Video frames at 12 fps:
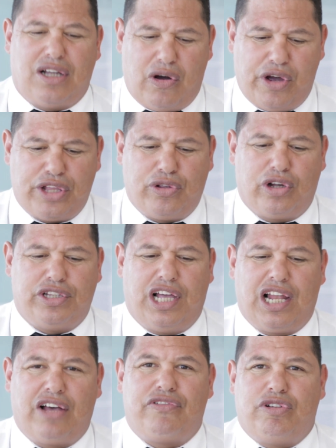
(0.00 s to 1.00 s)
Ao redor
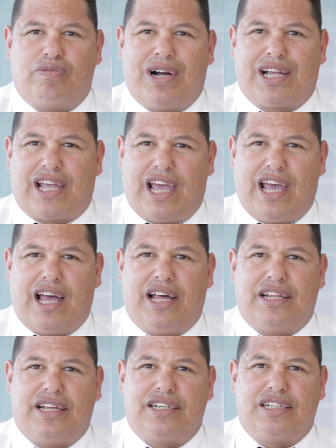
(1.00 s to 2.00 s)
dela havia uma guerra
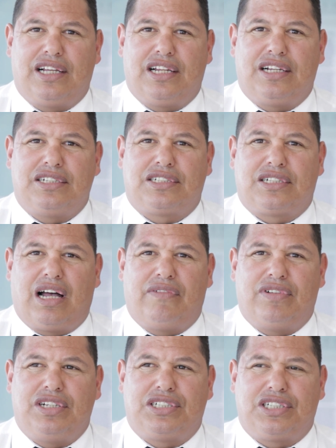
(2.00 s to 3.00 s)
né, e ela
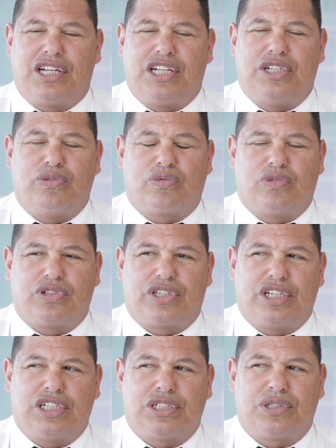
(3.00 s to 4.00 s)
estava inserida em um
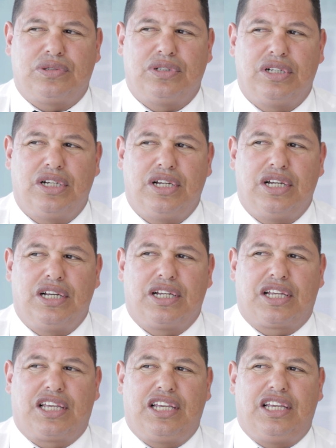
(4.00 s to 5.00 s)
contexto
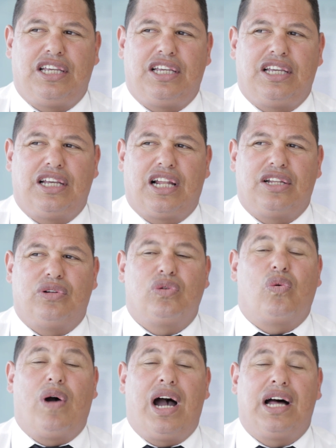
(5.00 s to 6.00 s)
que ela não
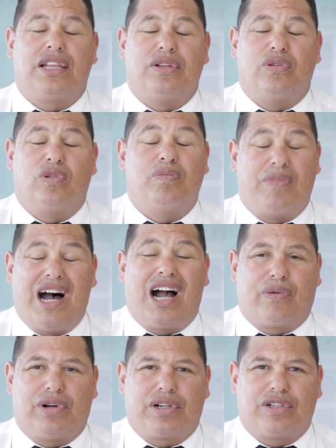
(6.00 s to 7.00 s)
guardou mágoa.